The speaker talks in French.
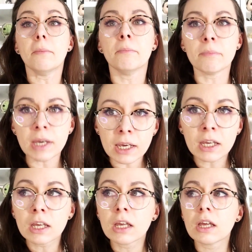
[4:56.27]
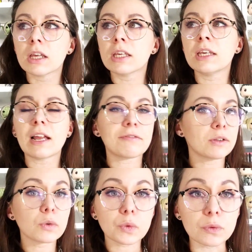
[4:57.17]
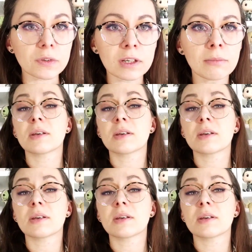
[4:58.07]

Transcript: mais il a fait d'autres films,